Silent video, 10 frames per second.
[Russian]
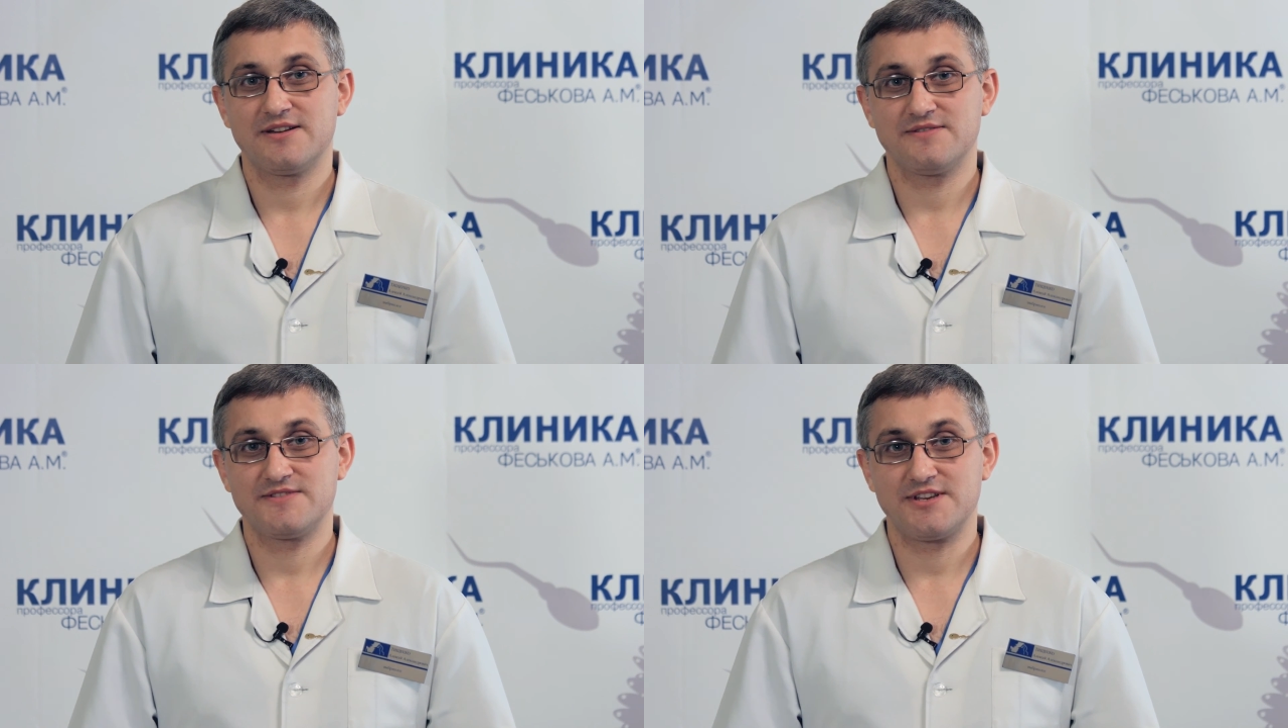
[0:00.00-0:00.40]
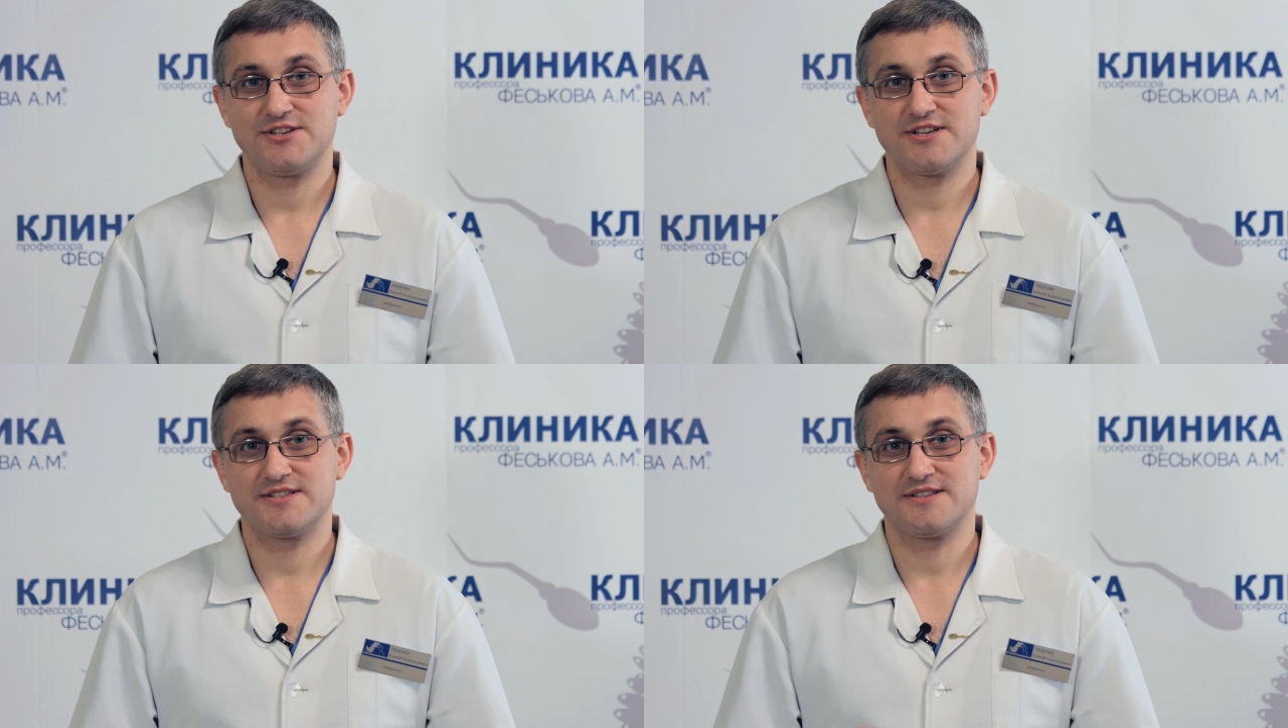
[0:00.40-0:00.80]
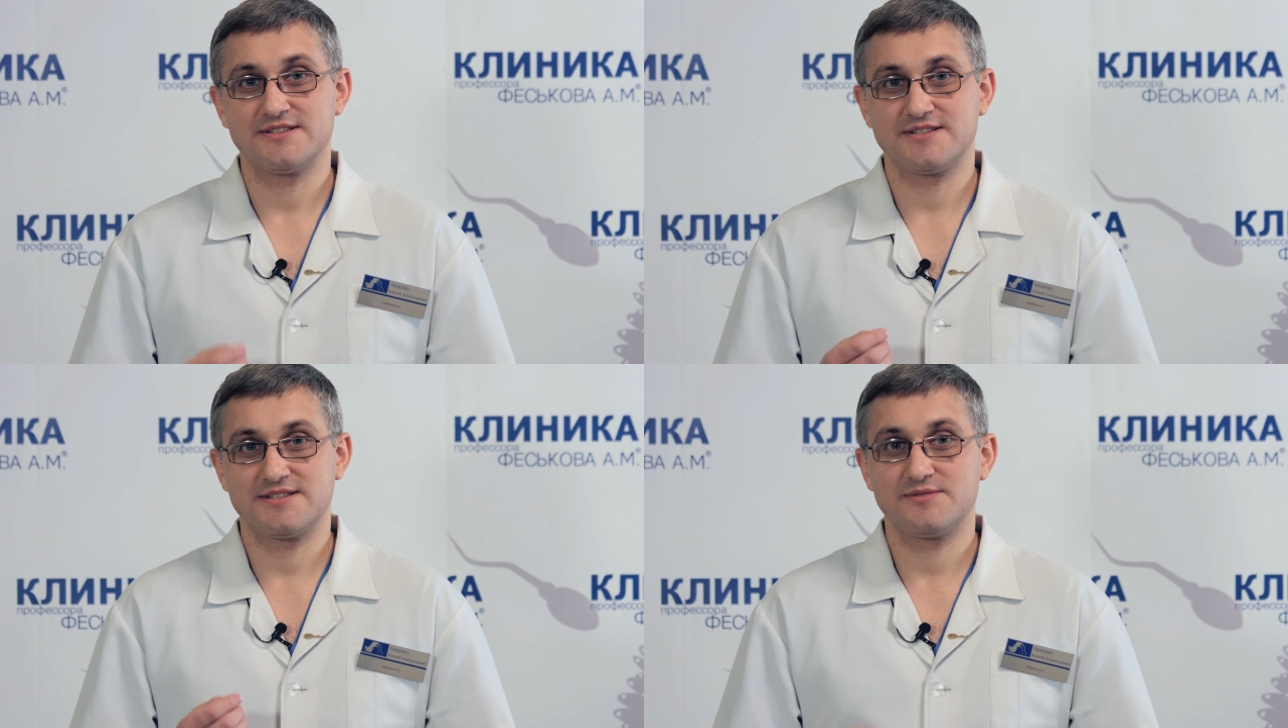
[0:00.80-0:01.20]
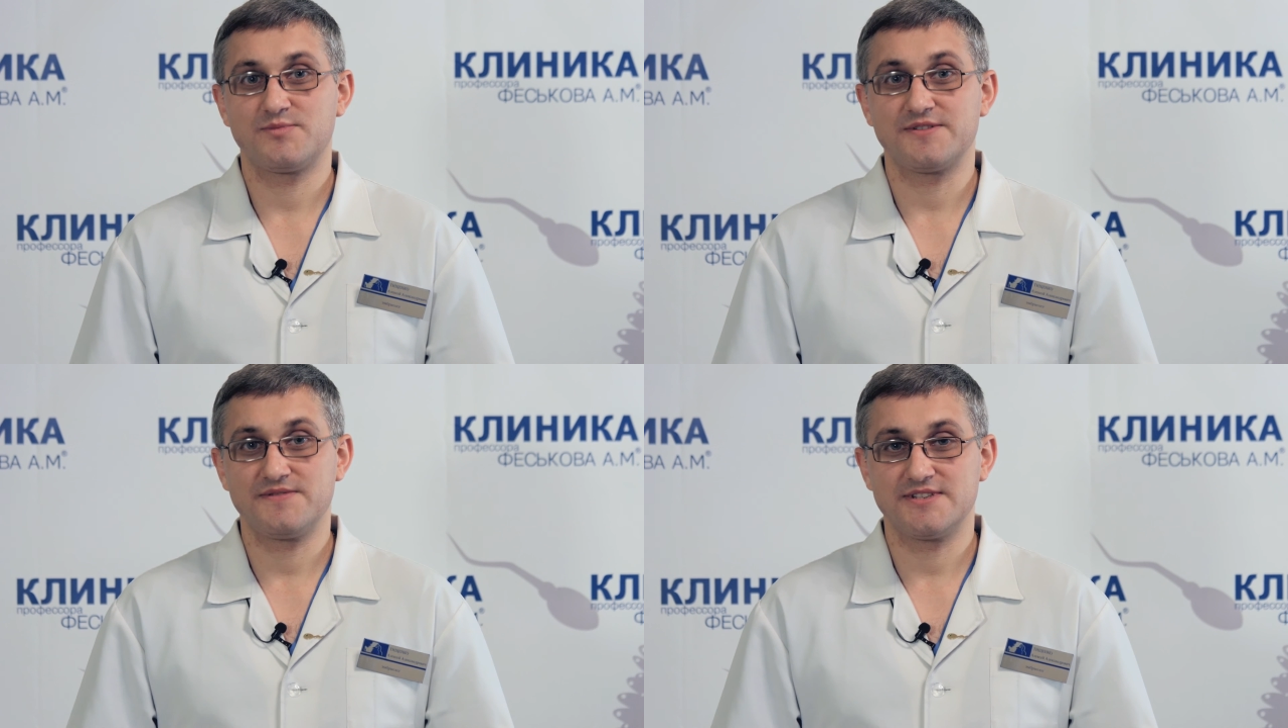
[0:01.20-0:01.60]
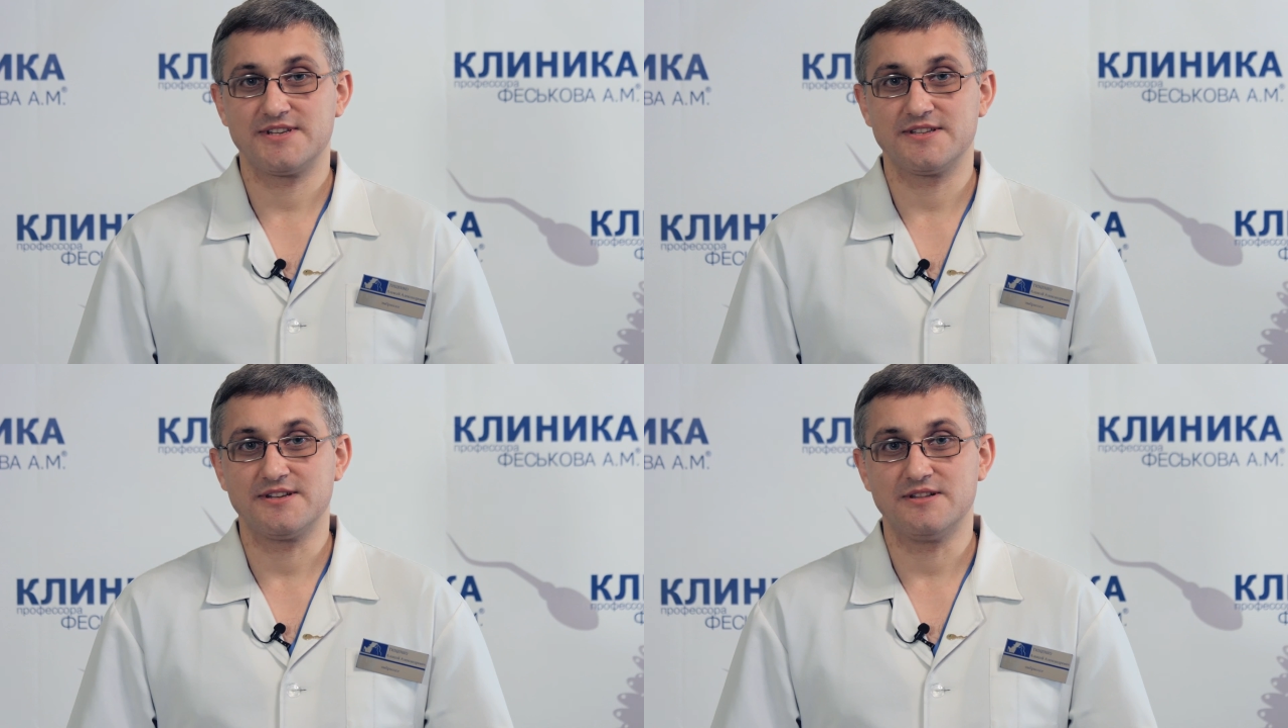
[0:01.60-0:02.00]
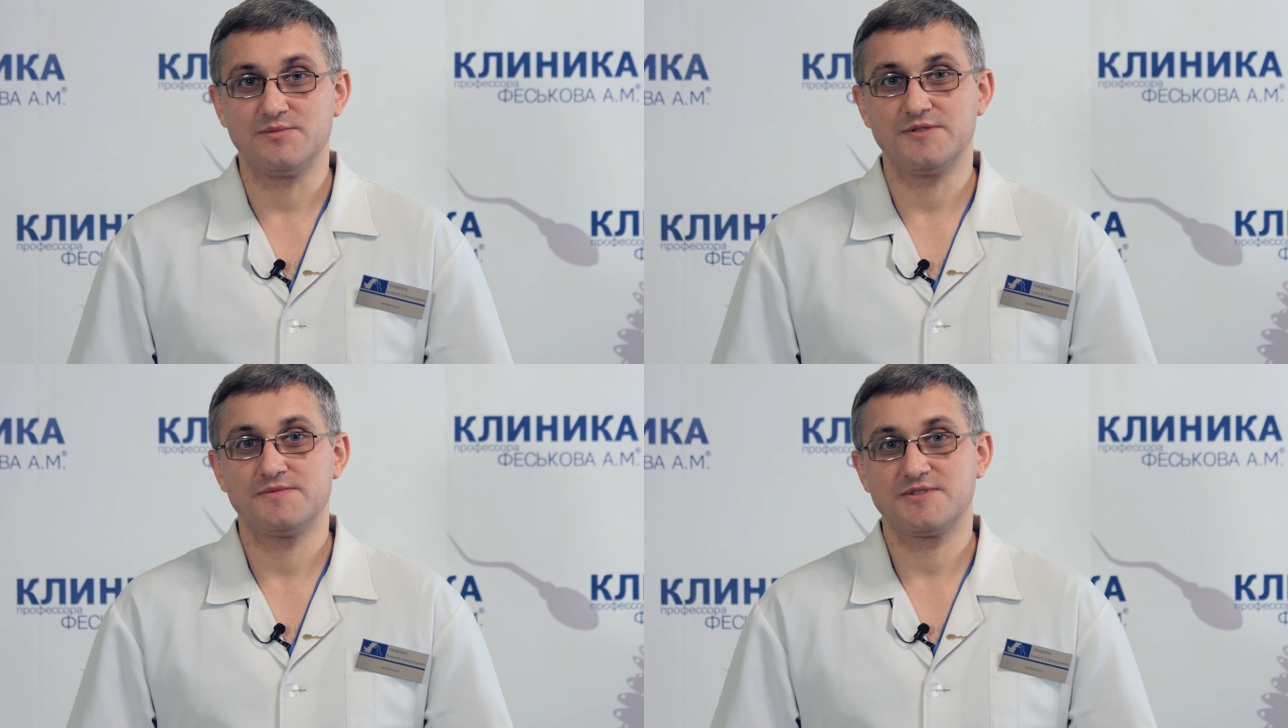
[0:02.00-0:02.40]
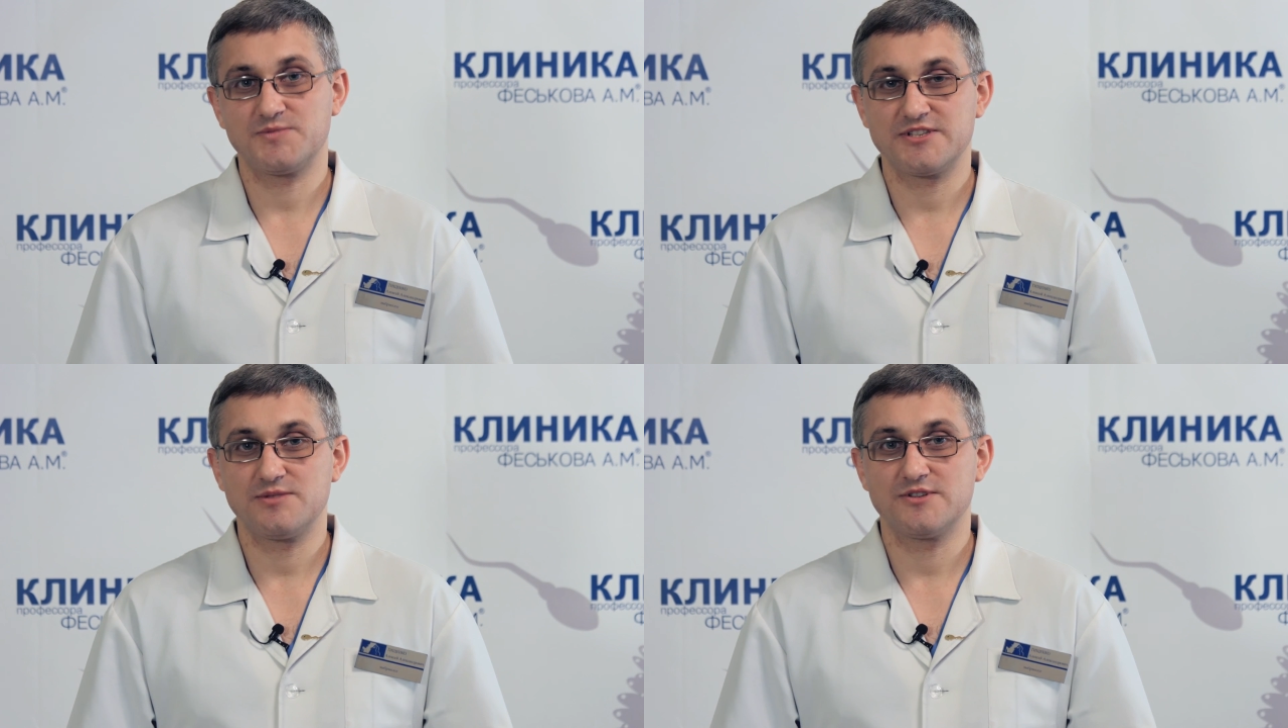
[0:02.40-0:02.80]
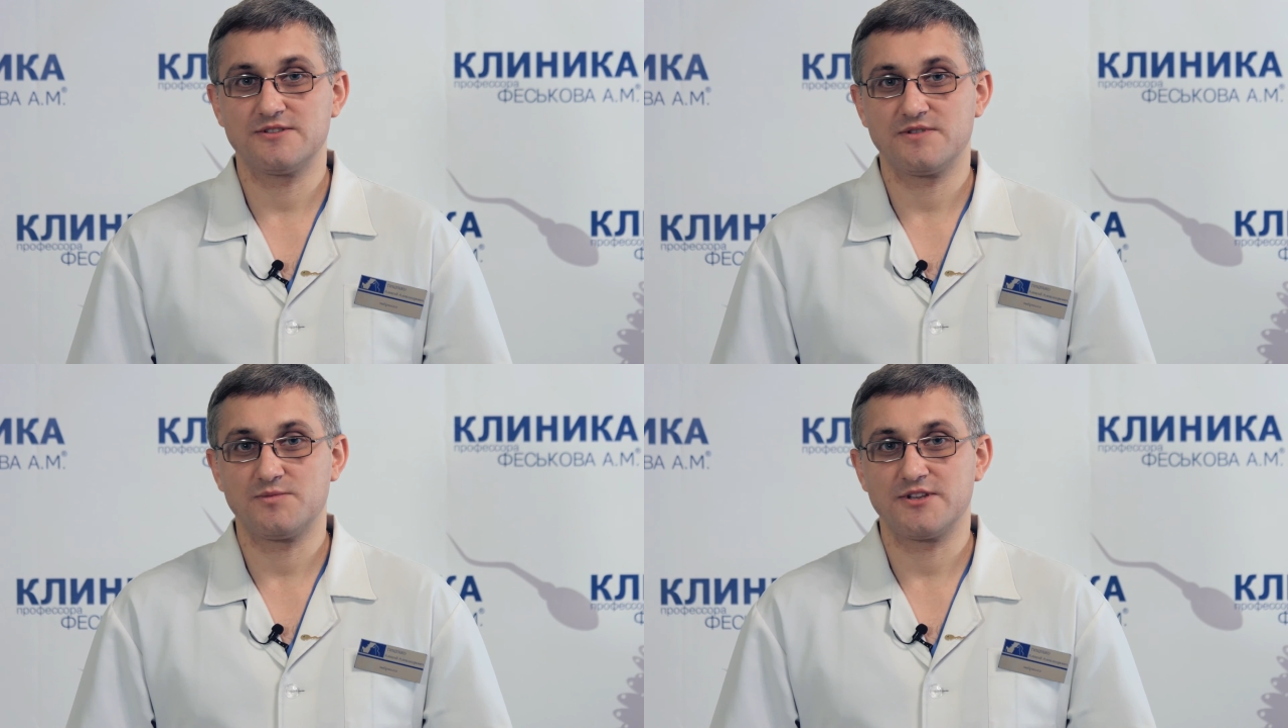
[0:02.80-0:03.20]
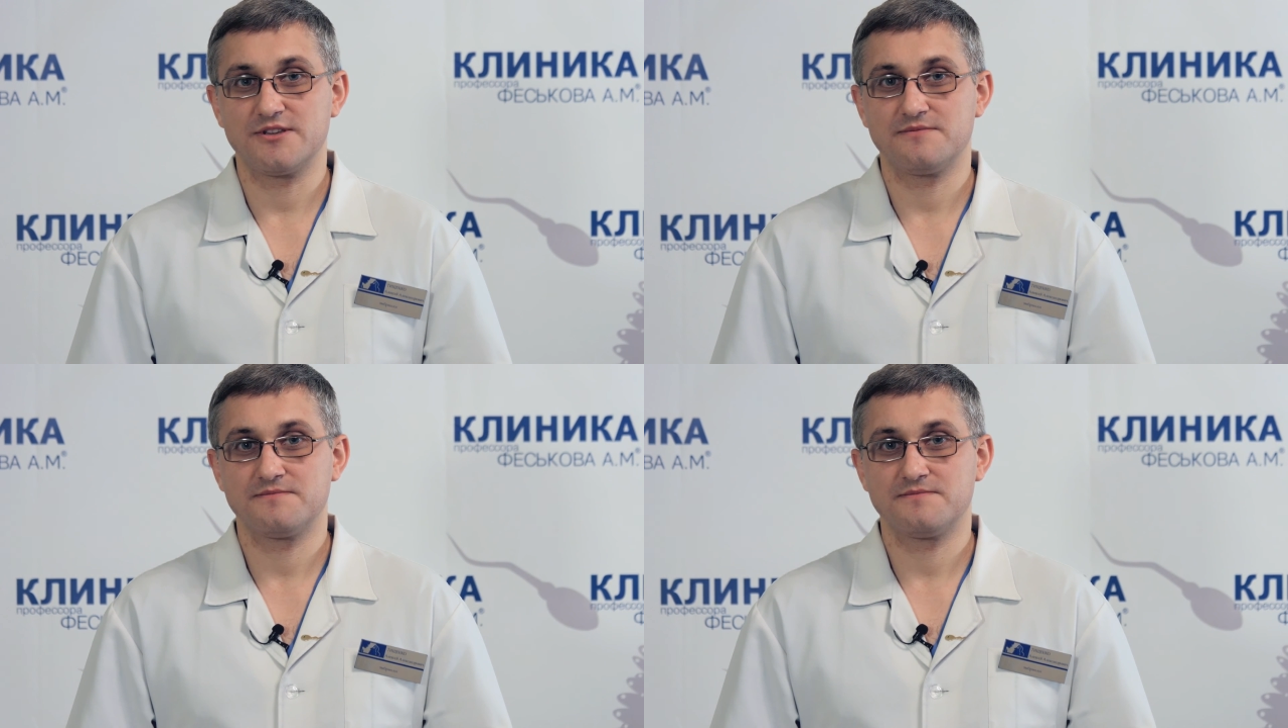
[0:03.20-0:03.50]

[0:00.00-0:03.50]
встречаться с профессионалами. Спасибо за внимание.